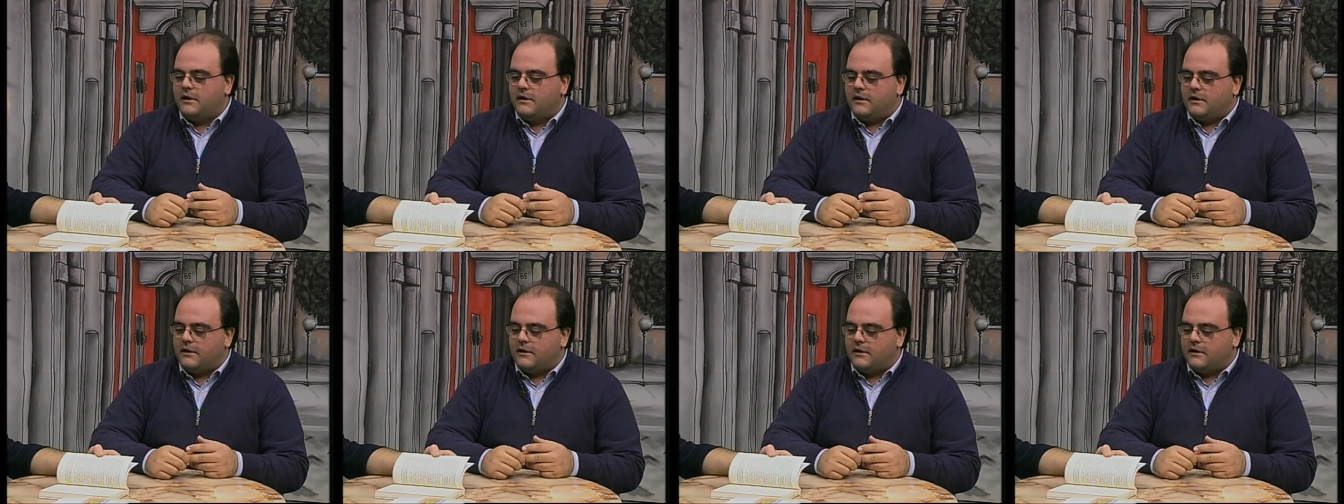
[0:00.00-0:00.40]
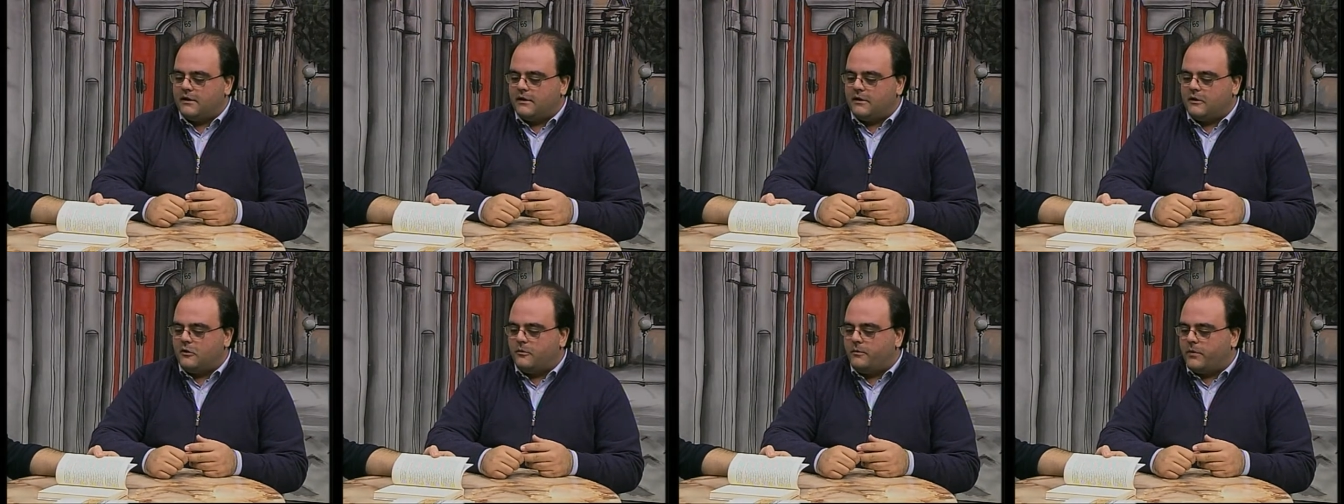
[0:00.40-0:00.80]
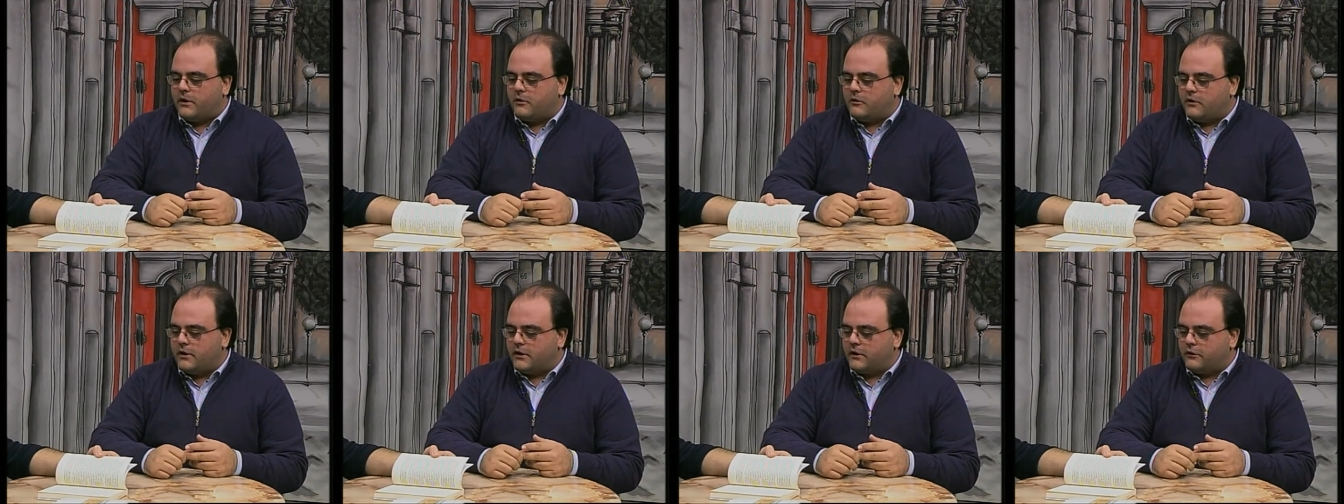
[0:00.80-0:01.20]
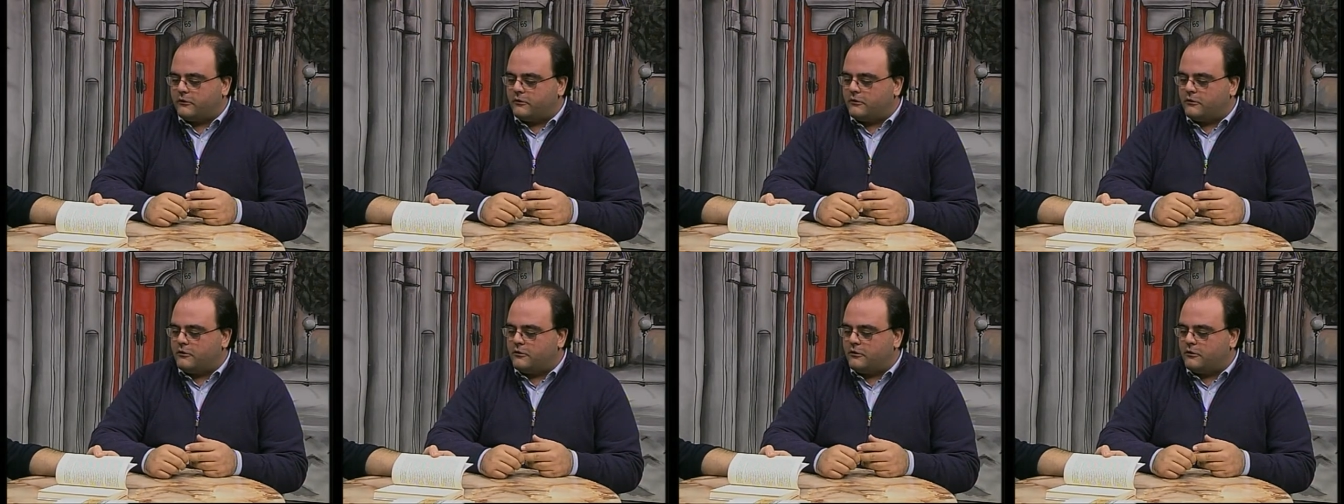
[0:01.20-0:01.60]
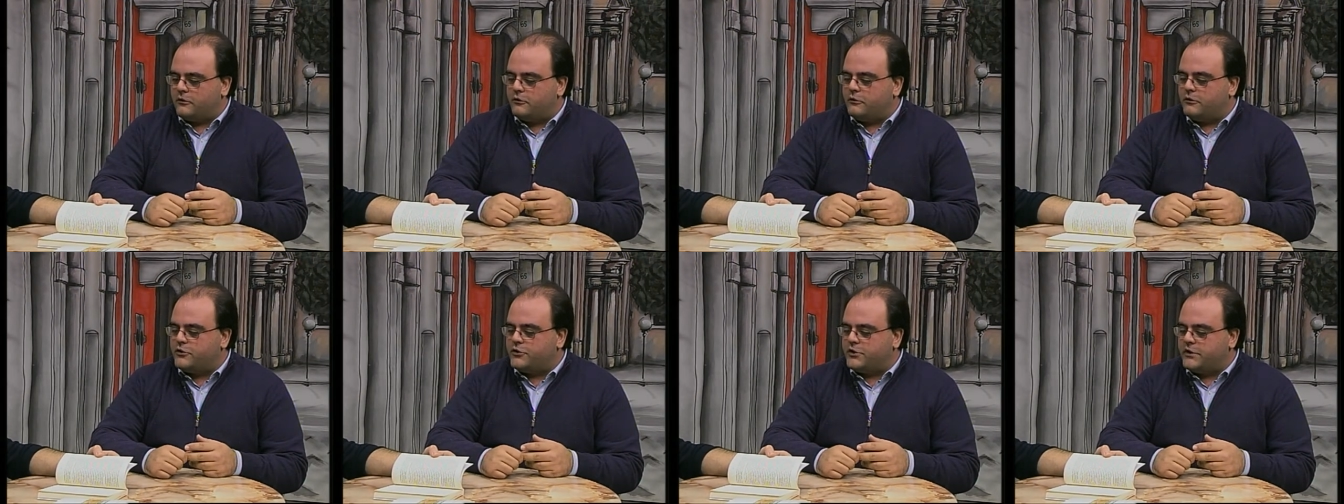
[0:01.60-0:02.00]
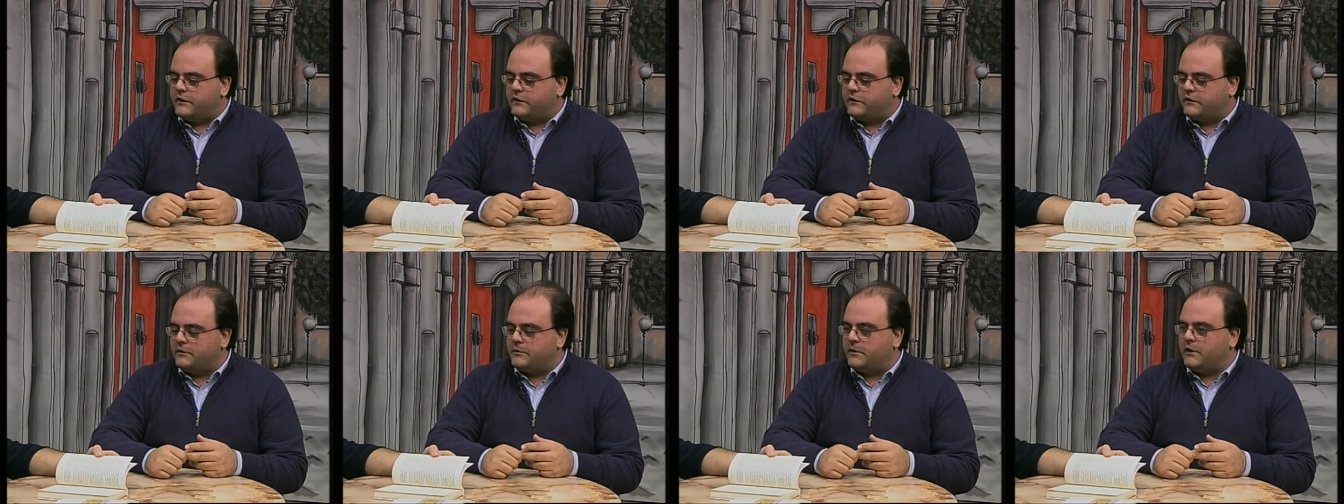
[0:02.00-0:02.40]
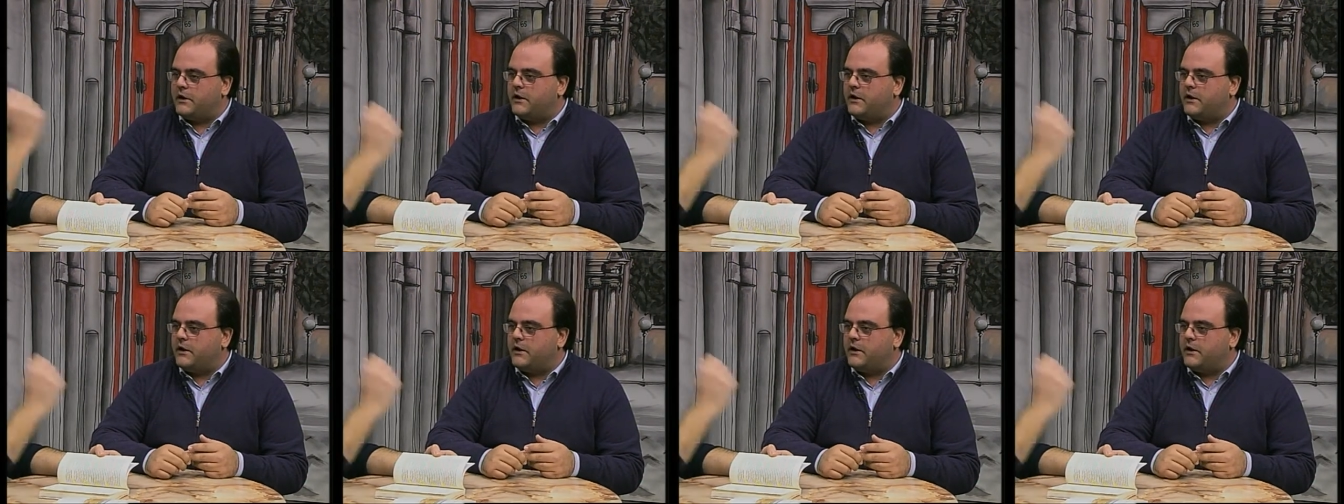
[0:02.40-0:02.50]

eh, con parole che sono dolcissime.